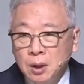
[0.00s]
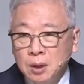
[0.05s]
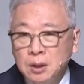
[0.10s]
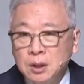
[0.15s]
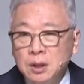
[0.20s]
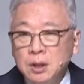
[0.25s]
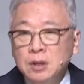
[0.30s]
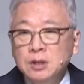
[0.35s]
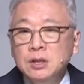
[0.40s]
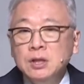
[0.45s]
그
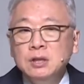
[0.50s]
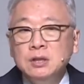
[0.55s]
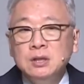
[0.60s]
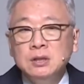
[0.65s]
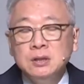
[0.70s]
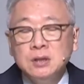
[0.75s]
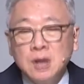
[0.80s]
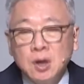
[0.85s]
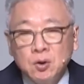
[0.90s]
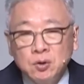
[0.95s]
그런
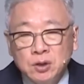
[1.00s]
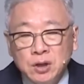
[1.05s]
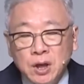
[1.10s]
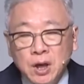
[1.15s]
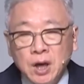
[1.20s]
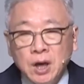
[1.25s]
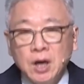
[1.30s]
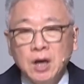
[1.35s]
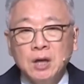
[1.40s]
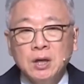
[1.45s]
일들 가운데
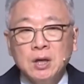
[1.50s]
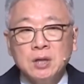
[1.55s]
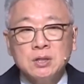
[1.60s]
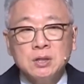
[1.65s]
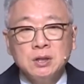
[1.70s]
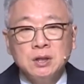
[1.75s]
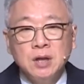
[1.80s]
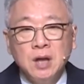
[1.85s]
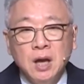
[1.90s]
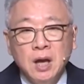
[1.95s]

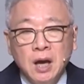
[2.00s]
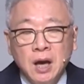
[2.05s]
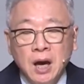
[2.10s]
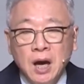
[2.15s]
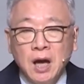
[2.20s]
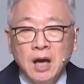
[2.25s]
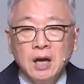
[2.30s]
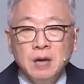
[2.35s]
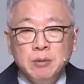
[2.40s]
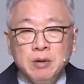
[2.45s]
하나님께서는
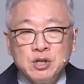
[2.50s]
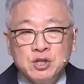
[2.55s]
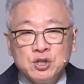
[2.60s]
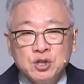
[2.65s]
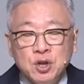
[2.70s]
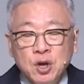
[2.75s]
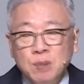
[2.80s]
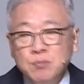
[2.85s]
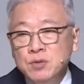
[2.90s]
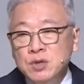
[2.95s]
하나님의
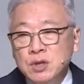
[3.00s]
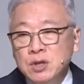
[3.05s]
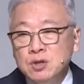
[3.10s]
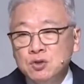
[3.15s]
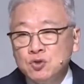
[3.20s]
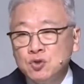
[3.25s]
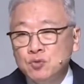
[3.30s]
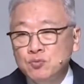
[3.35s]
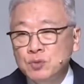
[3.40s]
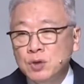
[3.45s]
섭리를
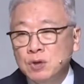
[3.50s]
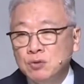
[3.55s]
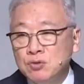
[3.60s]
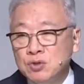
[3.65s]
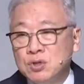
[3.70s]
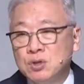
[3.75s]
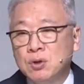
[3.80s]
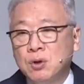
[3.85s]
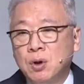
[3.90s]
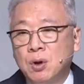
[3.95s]

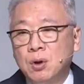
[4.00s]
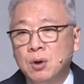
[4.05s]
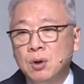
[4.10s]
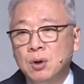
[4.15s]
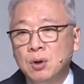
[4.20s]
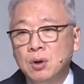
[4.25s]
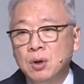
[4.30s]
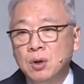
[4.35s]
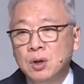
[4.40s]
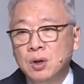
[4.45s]
숨겨두시고
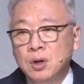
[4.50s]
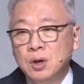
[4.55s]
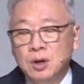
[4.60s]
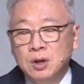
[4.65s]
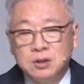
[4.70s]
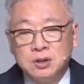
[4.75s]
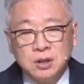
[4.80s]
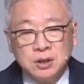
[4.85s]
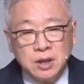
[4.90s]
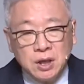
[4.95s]

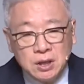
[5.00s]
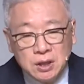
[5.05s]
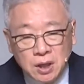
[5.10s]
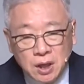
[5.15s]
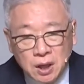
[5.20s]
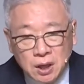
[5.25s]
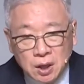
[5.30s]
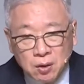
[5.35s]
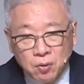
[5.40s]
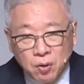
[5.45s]
어떻게
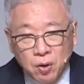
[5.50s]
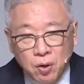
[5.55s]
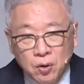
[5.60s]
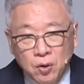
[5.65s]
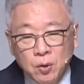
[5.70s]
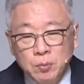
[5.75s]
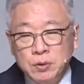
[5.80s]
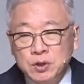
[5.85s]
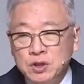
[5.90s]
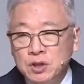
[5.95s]
일하나
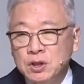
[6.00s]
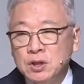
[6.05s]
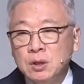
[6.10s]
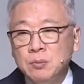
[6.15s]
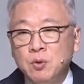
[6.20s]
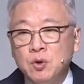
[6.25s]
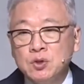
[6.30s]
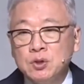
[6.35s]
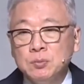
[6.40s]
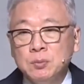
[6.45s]
꼼꼼히
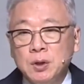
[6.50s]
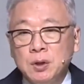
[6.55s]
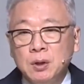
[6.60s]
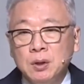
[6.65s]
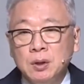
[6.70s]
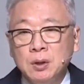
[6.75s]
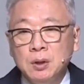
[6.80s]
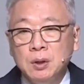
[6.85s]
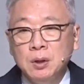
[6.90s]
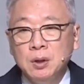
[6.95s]
지켜보시며
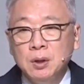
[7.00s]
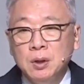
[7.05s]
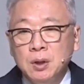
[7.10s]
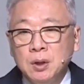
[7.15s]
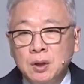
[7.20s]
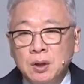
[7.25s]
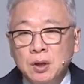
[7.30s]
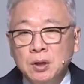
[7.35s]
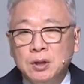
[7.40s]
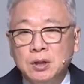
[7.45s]

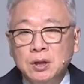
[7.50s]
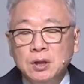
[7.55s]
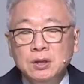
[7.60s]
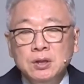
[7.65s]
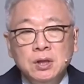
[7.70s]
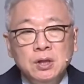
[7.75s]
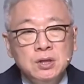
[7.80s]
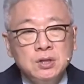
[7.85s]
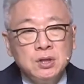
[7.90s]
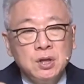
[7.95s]
그 그런
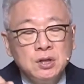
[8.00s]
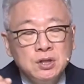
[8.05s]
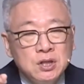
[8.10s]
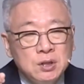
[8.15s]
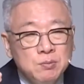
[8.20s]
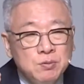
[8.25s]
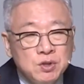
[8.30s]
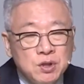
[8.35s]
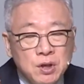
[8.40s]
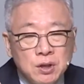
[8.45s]
일을
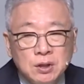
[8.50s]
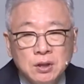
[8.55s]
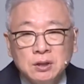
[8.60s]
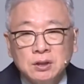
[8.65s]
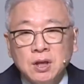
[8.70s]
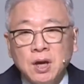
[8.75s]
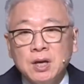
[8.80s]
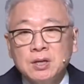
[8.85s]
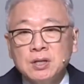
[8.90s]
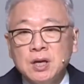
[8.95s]
성심성의껏
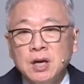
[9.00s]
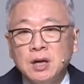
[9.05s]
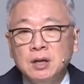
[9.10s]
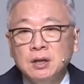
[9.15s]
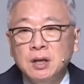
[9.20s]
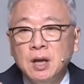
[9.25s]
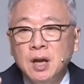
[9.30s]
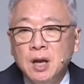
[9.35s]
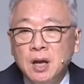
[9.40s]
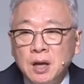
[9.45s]
다해서
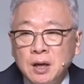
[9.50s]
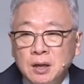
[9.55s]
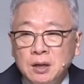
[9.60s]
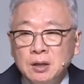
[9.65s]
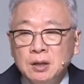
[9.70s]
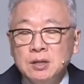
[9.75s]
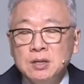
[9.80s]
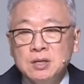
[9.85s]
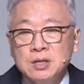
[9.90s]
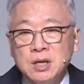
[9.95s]
하는
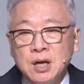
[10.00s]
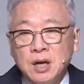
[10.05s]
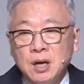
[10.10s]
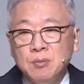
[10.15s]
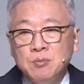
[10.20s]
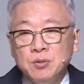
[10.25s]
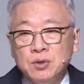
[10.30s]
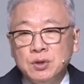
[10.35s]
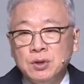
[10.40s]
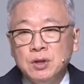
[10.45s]
그런
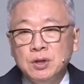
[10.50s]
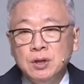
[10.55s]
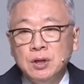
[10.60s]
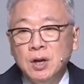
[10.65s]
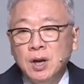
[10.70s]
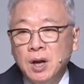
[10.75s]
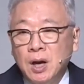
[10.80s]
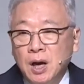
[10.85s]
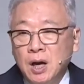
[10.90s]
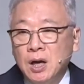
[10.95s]
사람들을
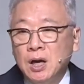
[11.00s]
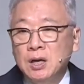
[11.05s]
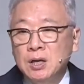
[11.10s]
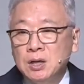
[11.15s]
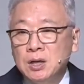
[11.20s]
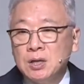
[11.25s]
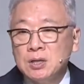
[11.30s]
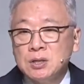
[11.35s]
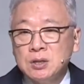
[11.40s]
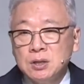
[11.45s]

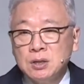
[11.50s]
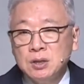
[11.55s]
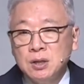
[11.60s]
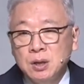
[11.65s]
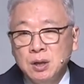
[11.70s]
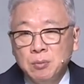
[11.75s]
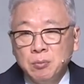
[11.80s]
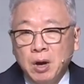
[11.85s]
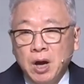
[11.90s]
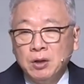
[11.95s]
하나님께서는
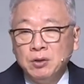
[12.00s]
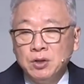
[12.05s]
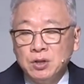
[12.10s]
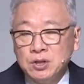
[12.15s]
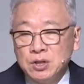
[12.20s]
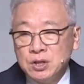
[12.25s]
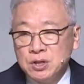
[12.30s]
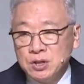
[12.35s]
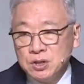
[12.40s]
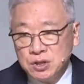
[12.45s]

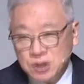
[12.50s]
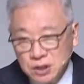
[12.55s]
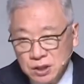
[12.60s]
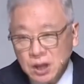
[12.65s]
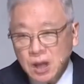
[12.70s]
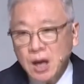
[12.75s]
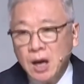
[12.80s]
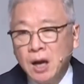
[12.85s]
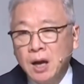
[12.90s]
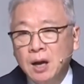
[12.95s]
반드시
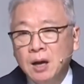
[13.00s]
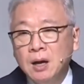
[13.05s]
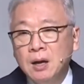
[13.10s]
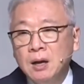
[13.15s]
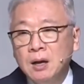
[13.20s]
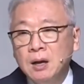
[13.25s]
쓰신다.